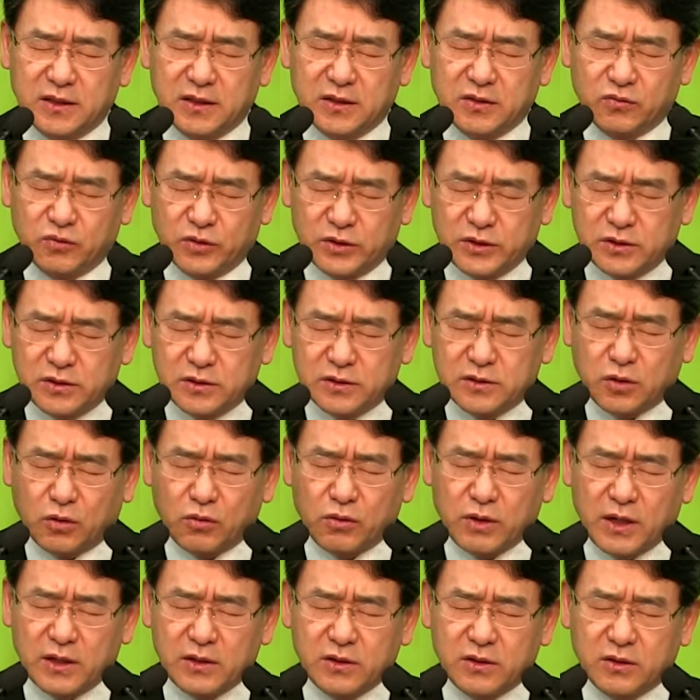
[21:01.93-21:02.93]
우리를
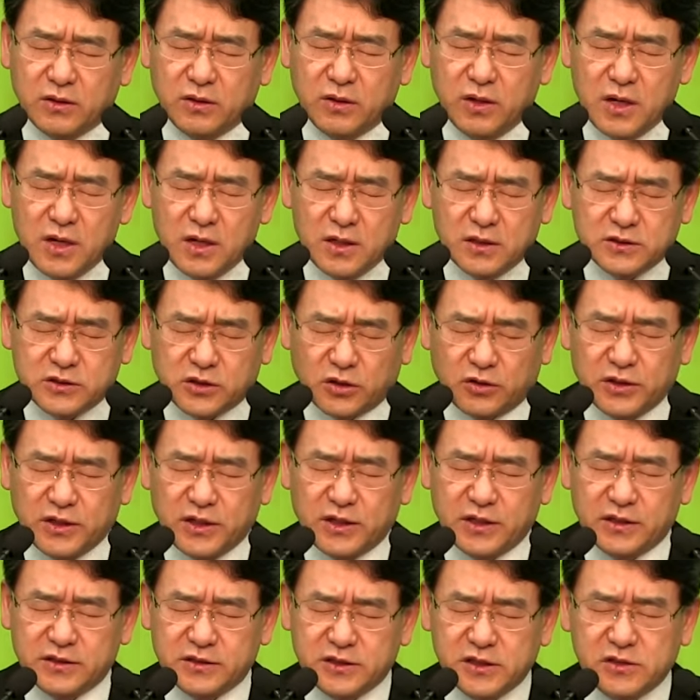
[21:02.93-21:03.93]
통하여
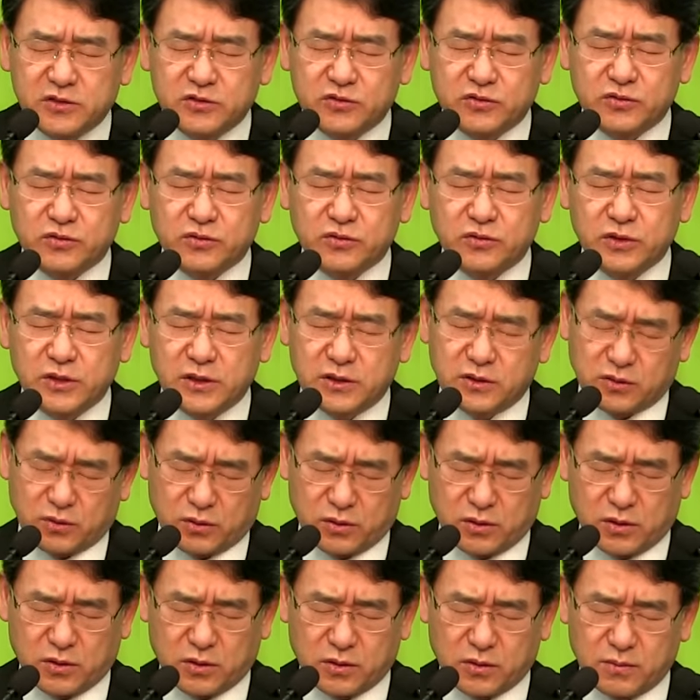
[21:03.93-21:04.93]
전해질 수
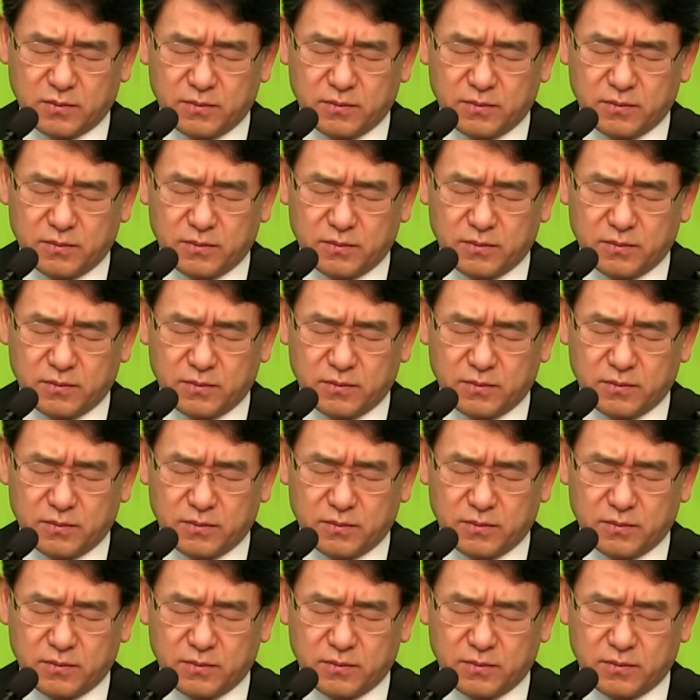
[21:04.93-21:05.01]
있도록